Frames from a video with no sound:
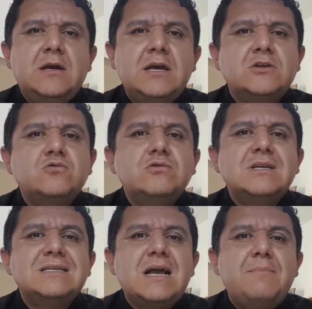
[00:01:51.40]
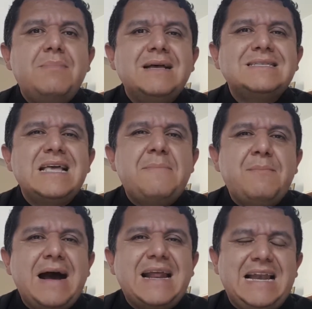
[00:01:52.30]
Jesús es capaz de
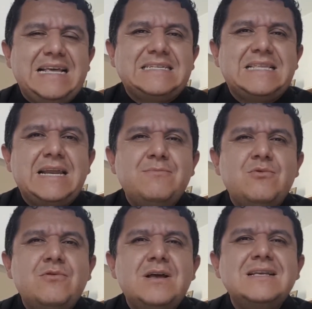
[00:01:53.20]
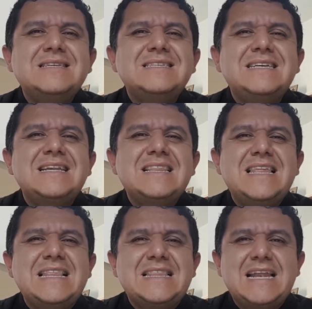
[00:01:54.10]
amar al extremo, es decir,
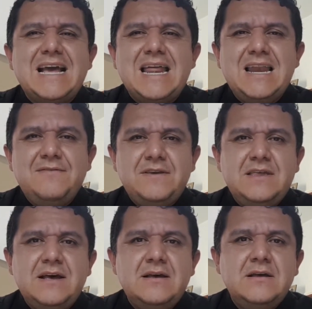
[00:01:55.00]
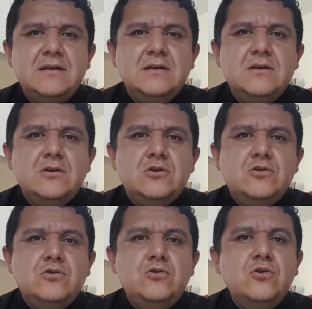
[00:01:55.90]
de entregar la vida,
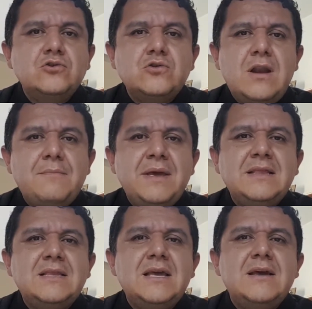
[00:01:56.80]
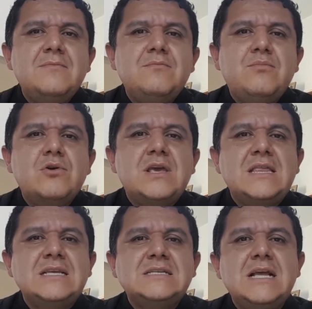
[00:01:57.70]
no solamente por
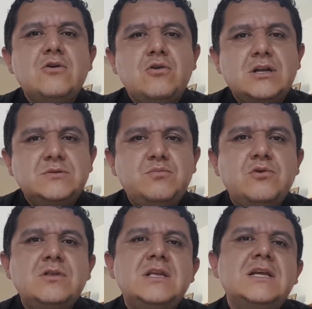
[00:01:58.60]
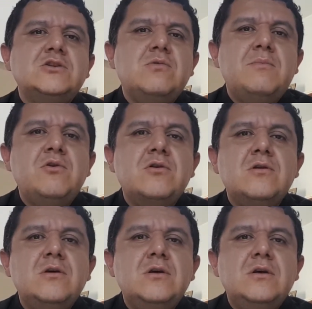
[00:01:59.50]
quienes le corresponden a su
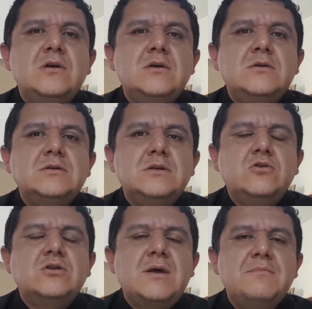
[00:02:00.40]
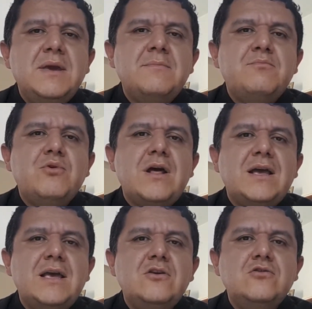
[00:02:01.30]
amor, sino también por
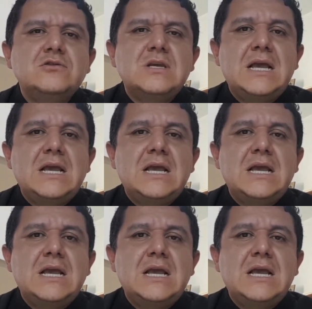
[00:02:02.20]
aquellos